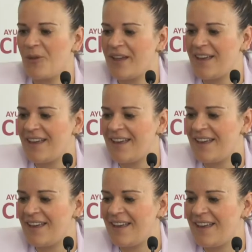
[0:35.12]
de
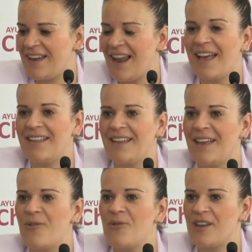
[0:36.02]
que la gente
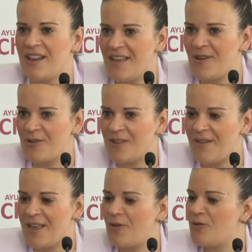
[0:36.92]
que escuche el disco
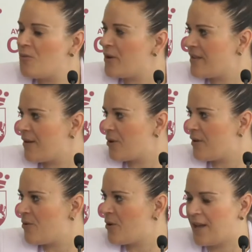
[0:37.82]
se vaya con un buen sabor
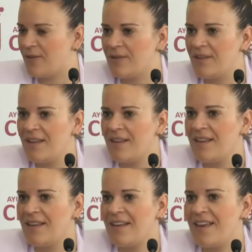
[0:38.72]
de boca, ¿no?
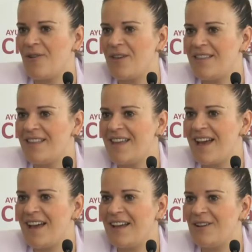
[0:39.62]
Que hoy en
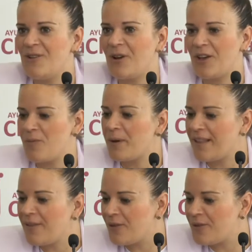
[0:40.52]
día lo que yo
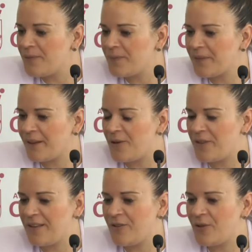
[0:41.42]
pretendo
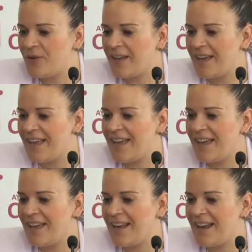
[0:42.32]
con esto es
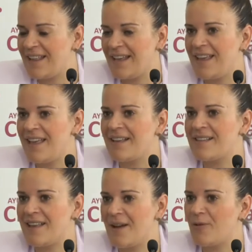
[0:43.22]
que la energía
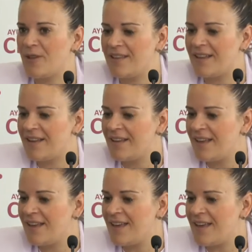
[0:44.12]
sea bonita
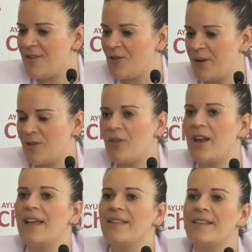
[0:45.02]
y sobre todo
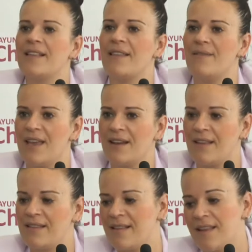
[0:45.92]
la gente se
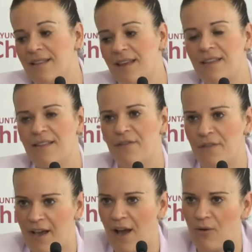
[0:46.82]
divierta y se sienta
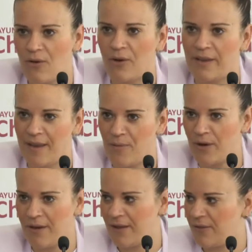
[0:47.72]
identificado con lo que
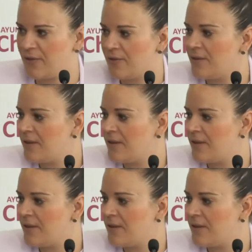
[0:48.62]
estamos grabando, ¿no?